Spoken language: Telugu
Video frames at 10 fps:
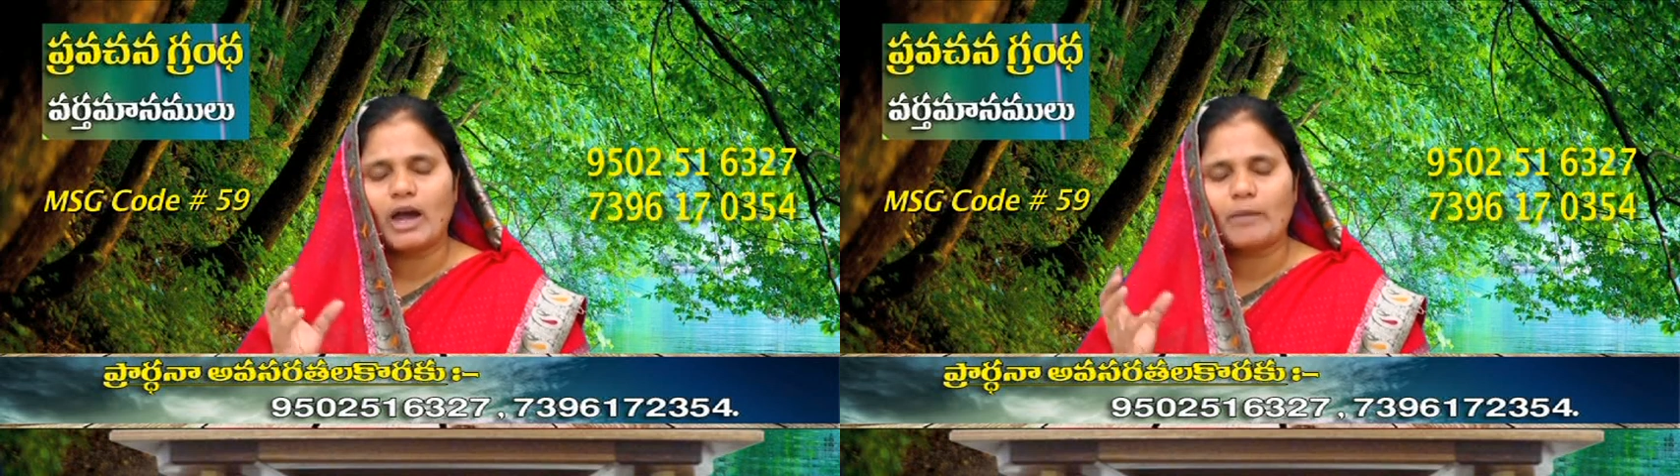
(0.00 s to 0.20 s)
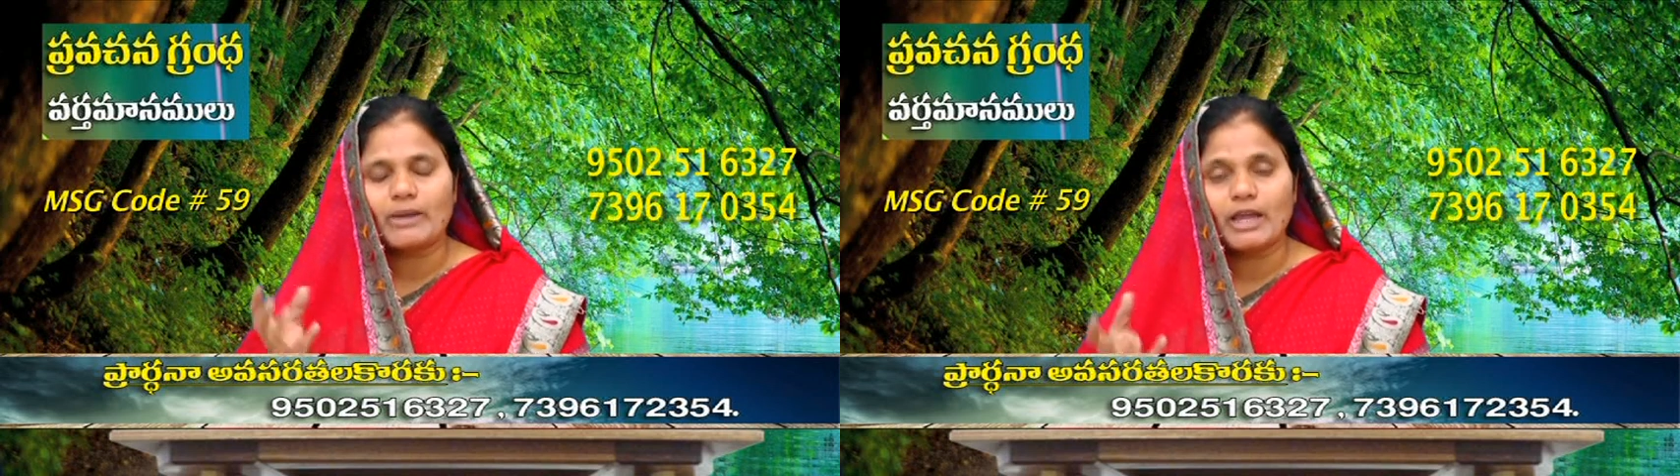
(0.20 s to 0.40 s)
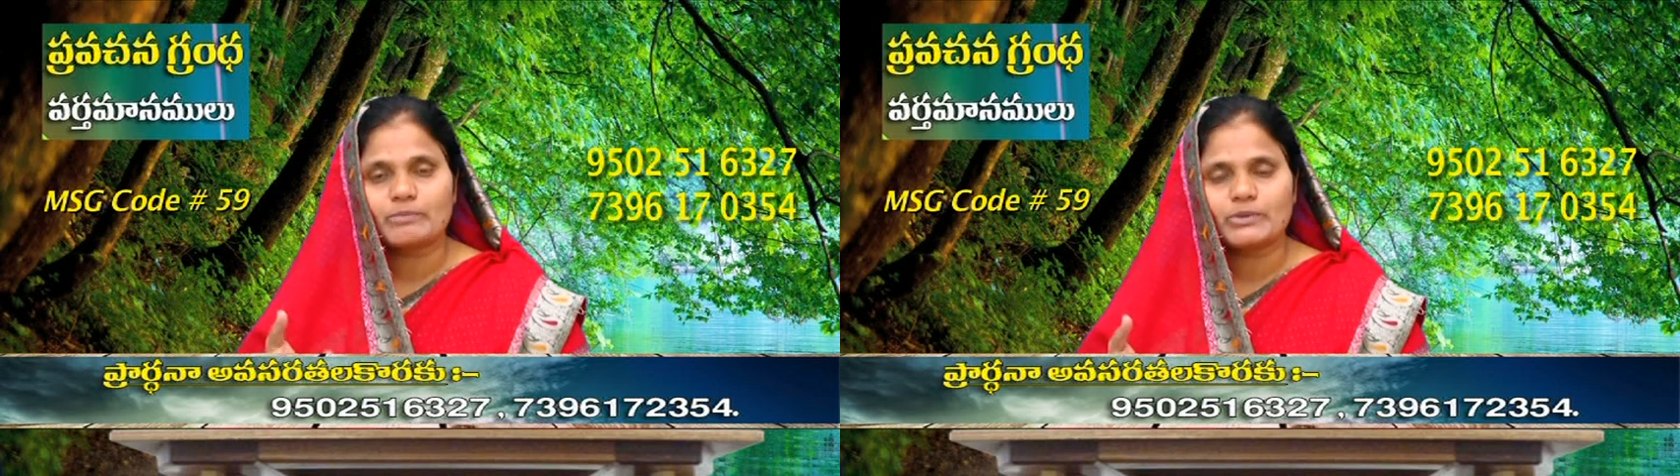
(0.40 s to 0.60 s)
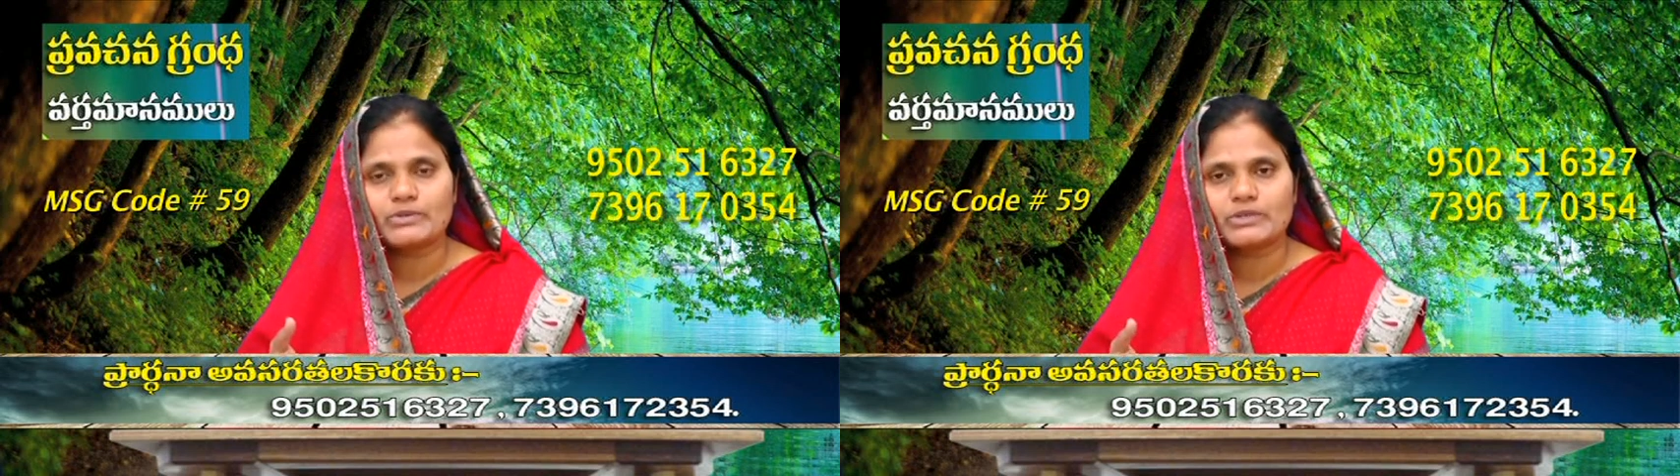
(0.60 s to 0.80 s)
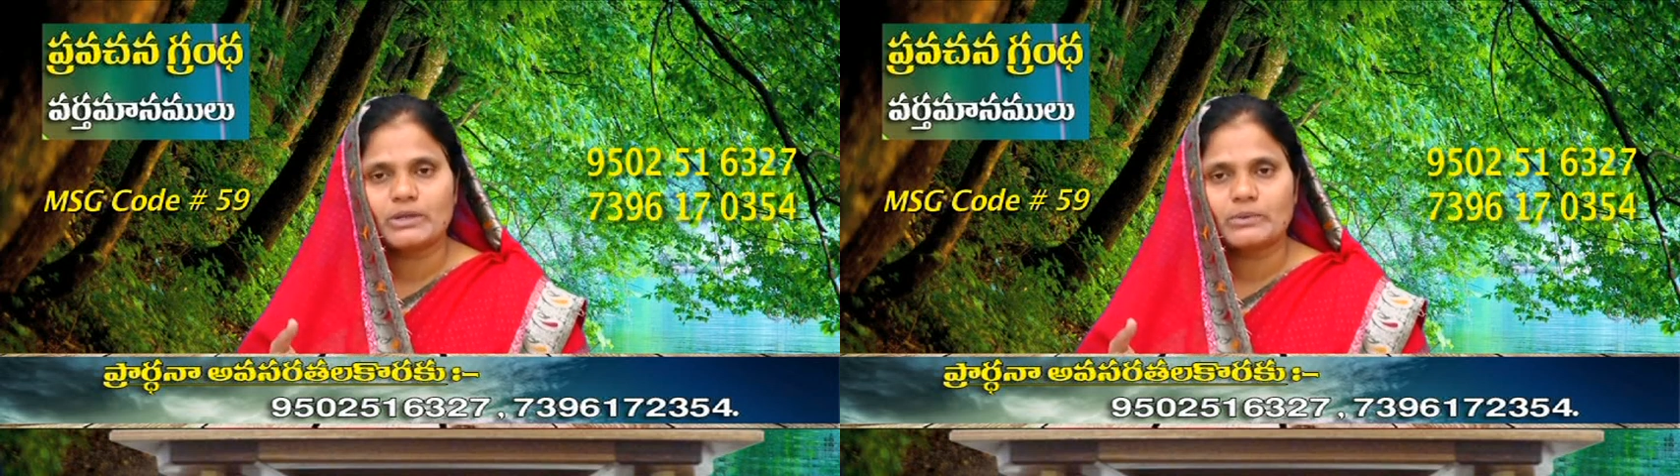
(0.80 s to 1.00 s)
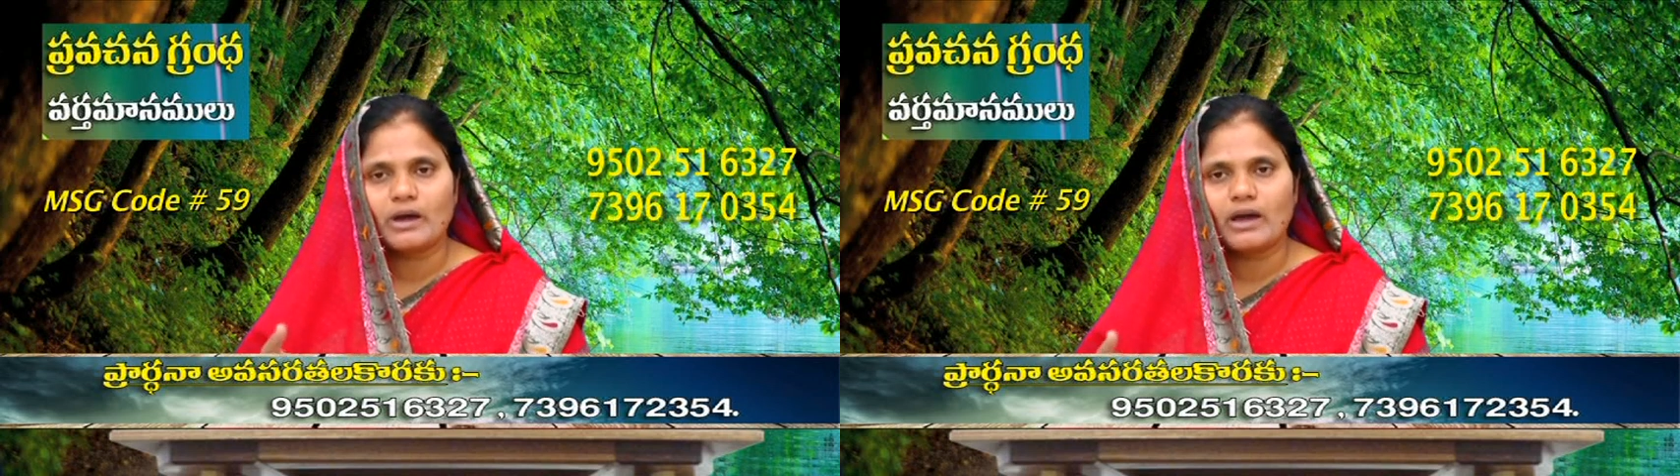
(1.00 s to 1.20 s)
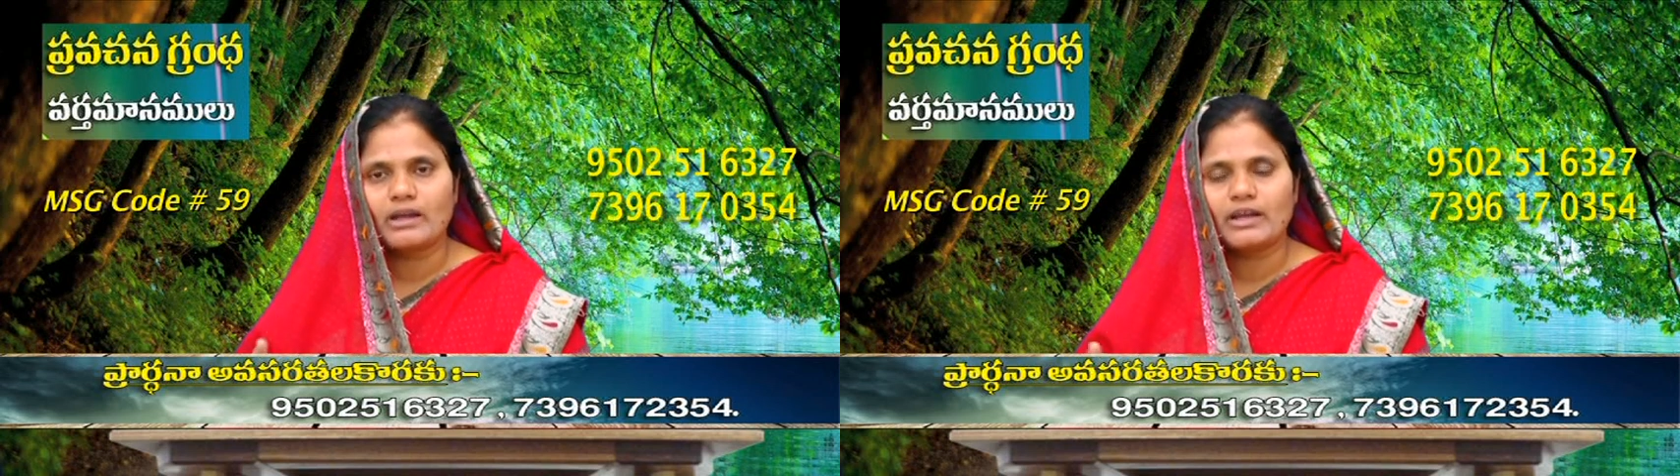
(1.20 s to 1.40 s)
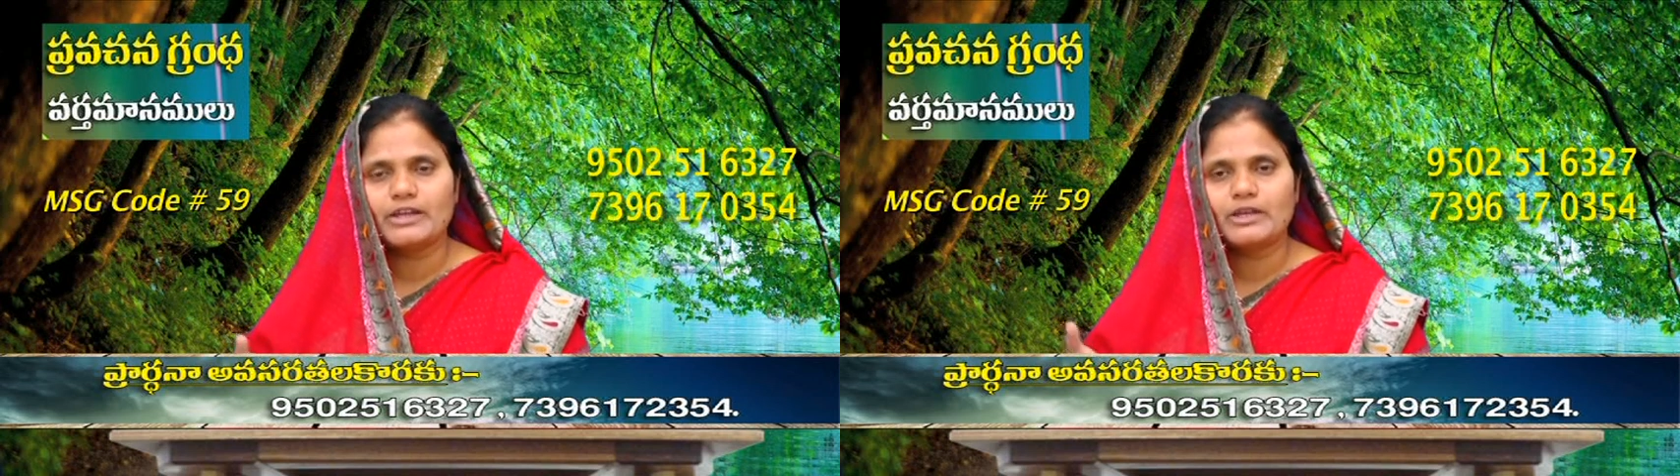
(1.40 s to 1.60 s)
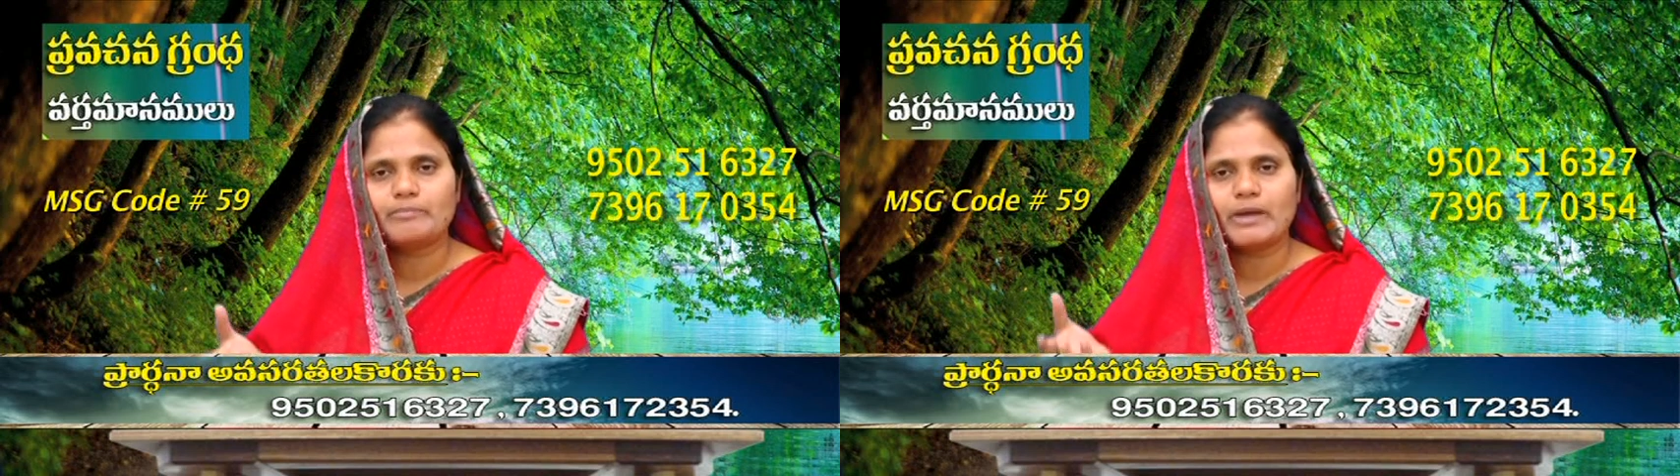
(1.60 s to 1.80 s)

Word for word: ఆపలేకపోతున్నారు అలలన్నీ